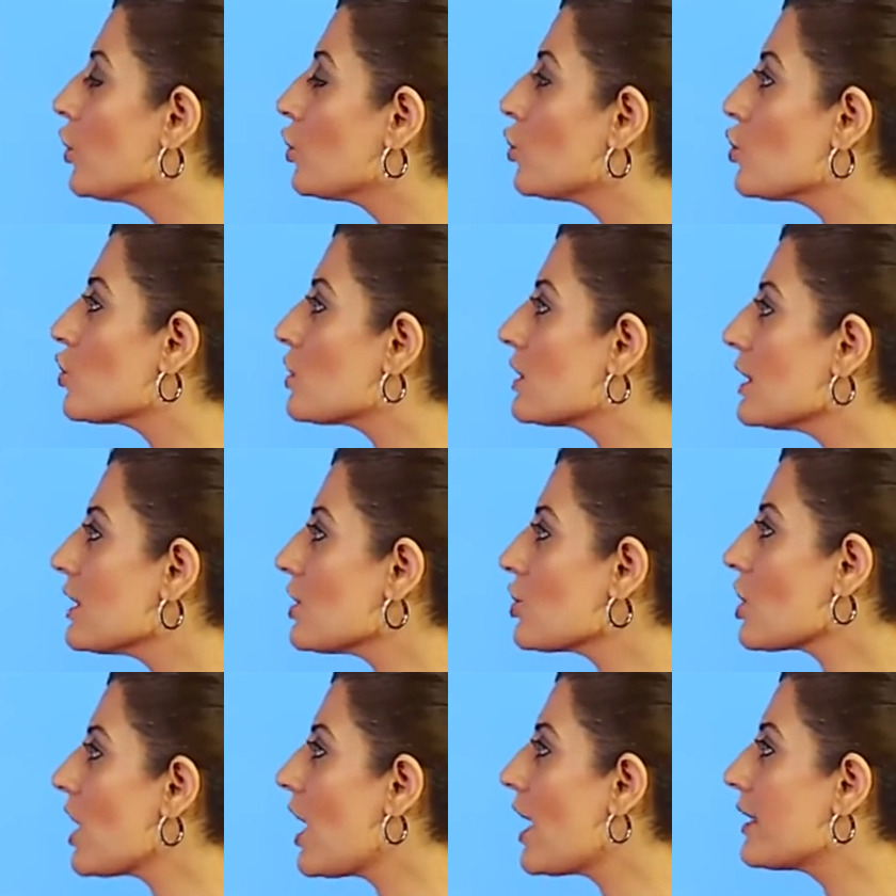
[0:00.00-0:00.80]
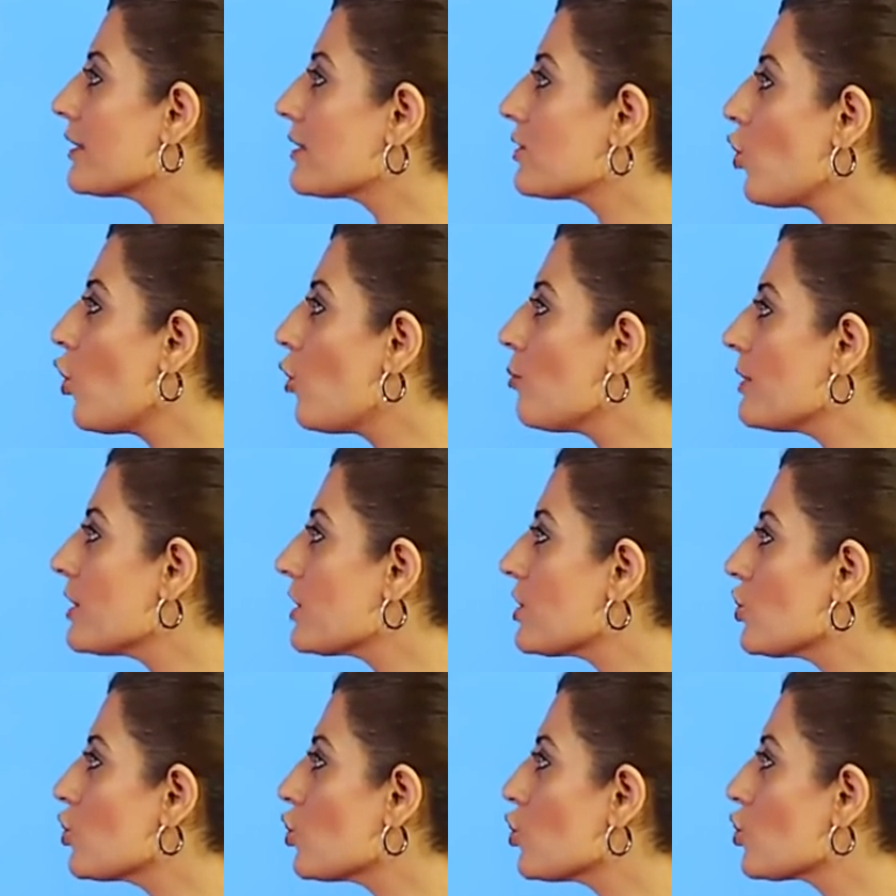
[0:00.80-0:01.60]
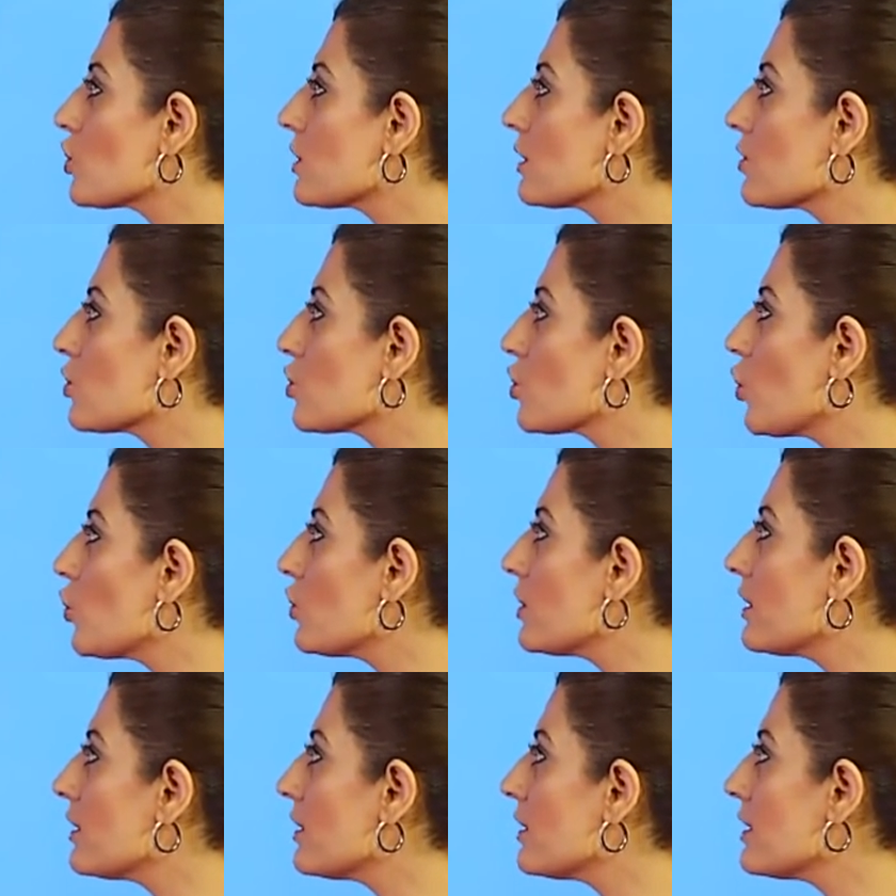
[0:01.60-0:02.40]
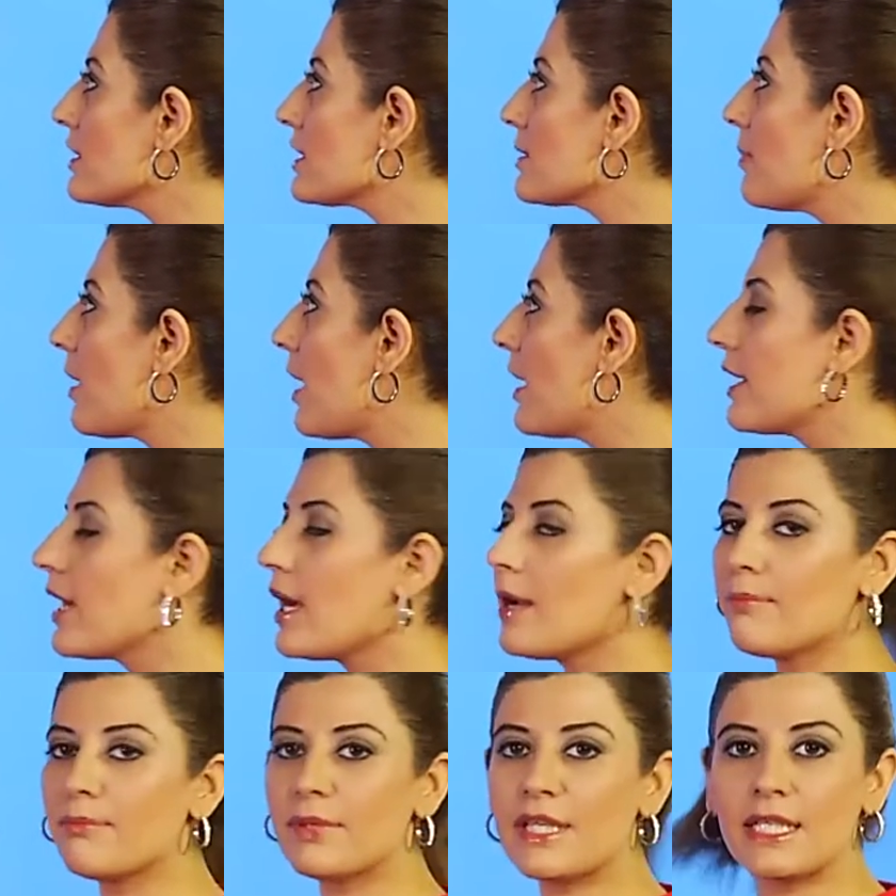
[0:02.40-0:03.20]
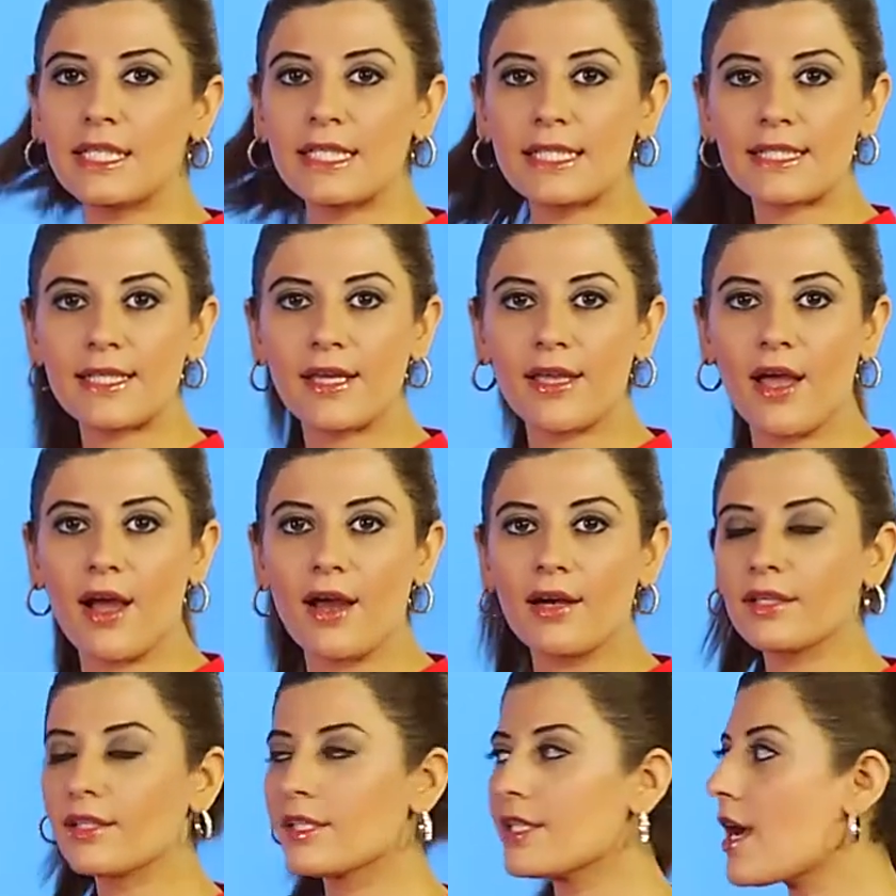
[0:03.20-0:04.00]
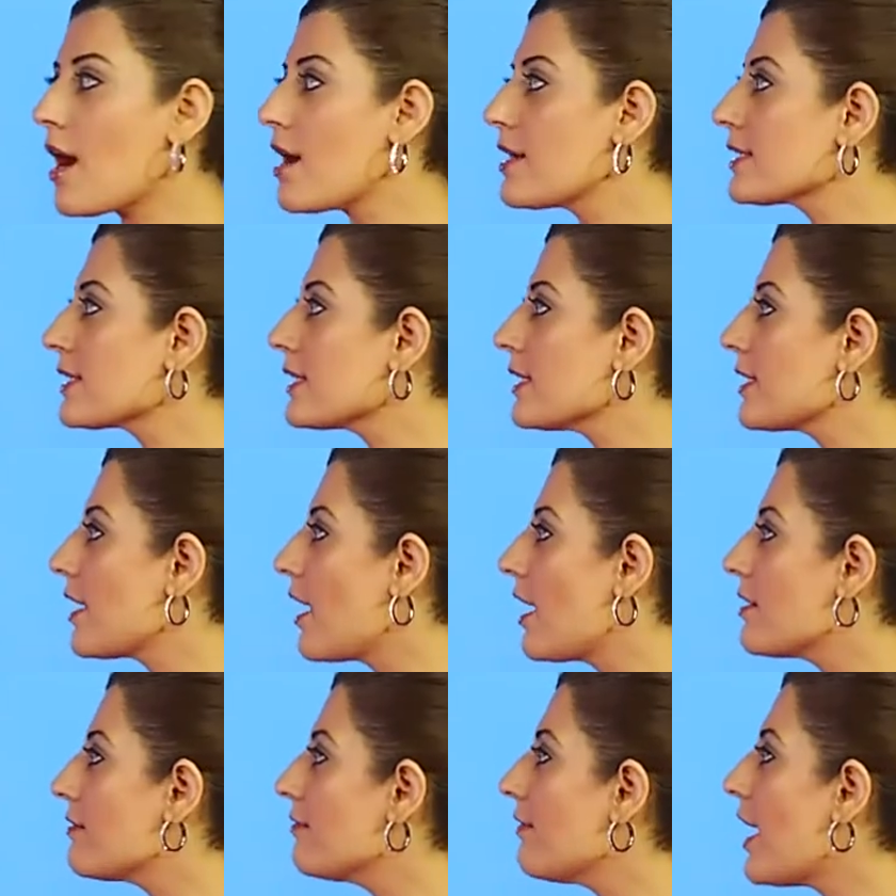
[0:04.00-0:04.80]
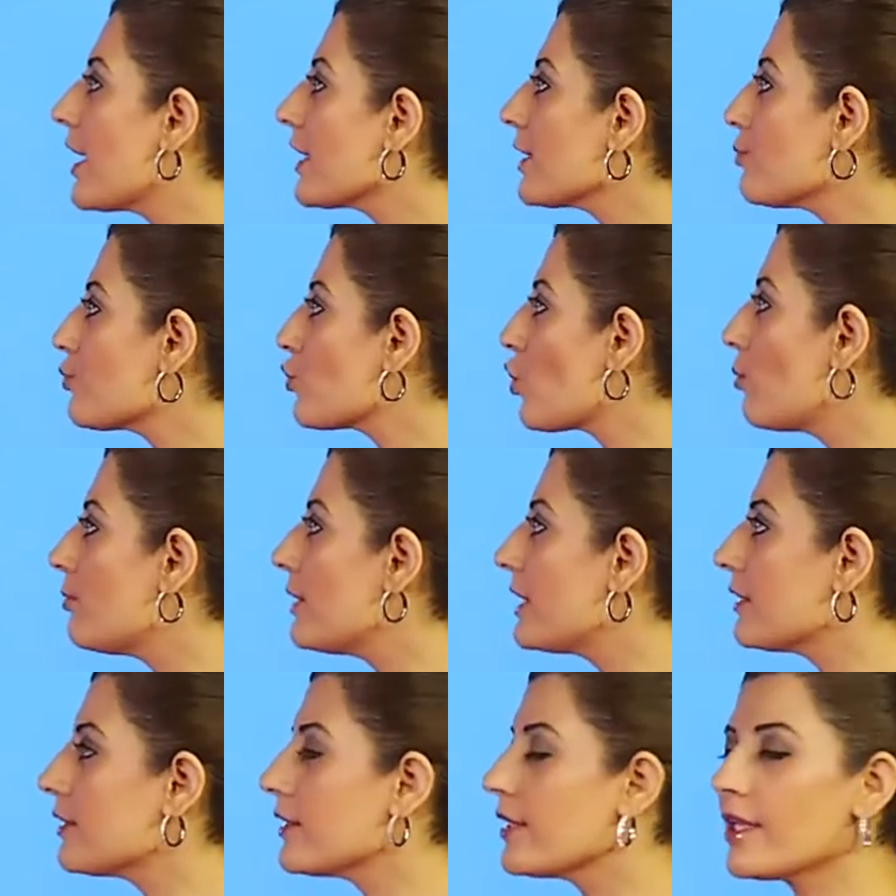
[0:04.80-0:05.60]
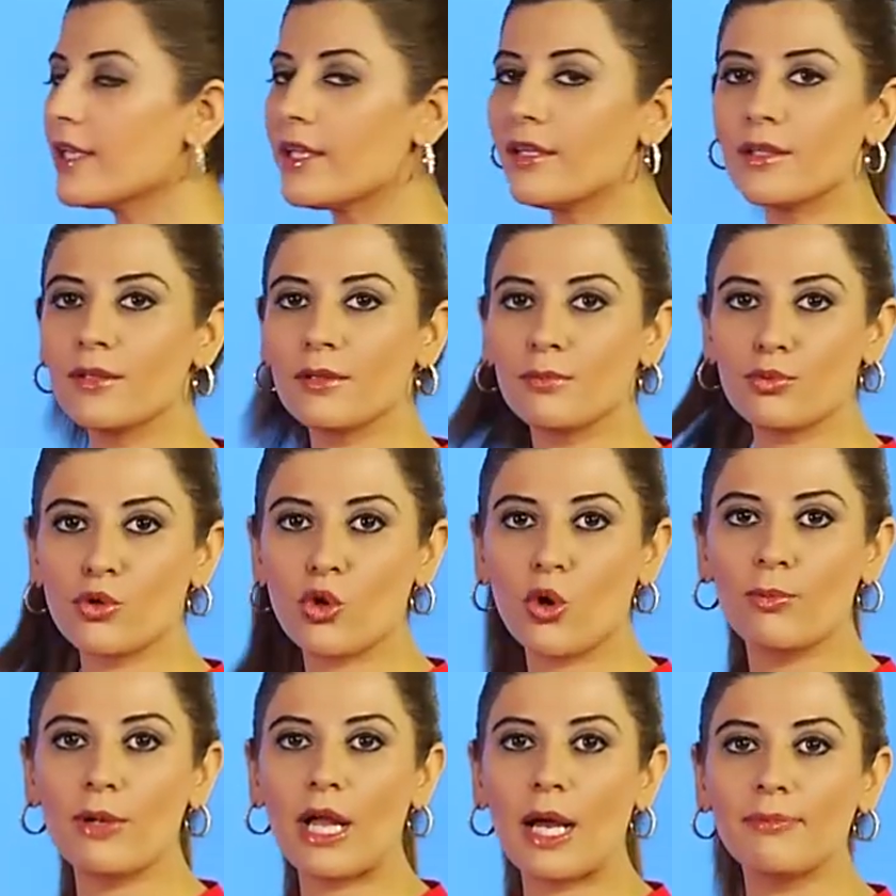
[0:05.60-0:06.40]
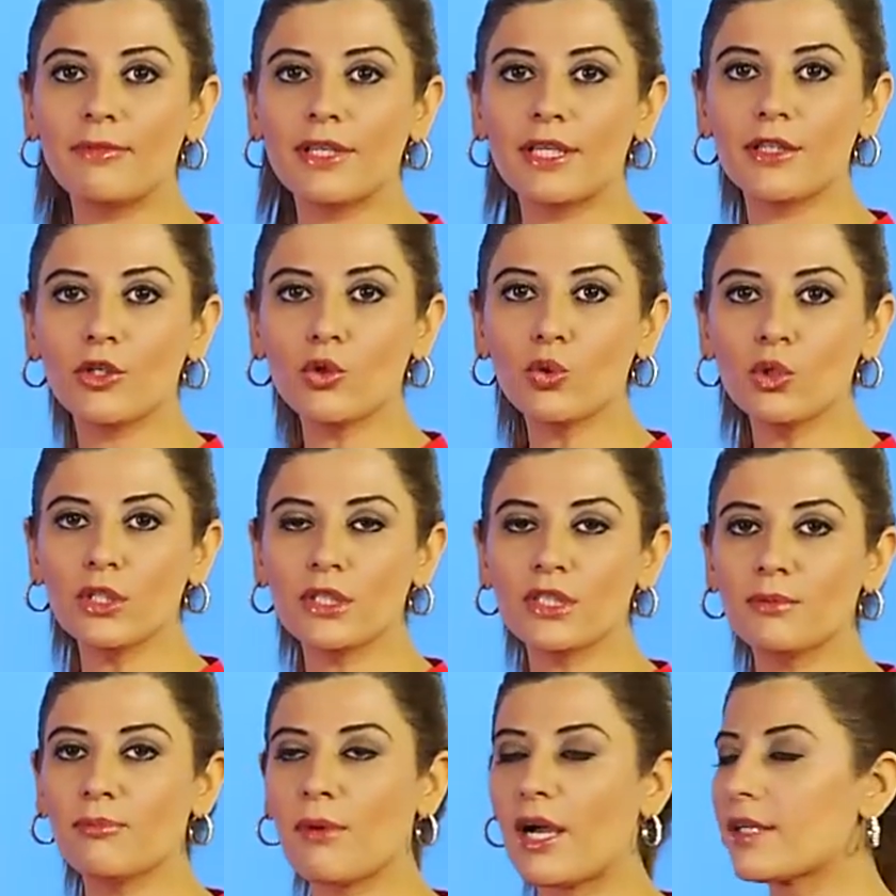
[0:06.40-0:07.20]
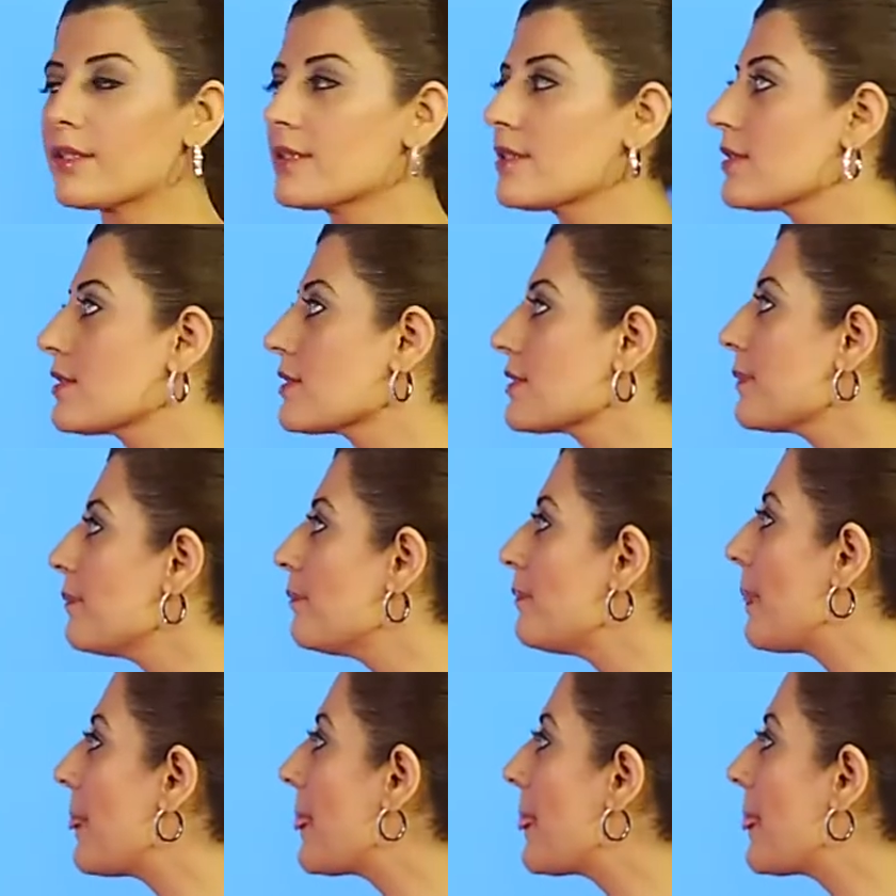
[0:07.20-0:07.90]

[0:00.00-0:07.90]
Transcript: Yüzde işareti 15. yüzyılın sonlarından itibaren bilgisayar, kar zarar, vergi problemlerinde, problemlerinde kullanılmaktadır.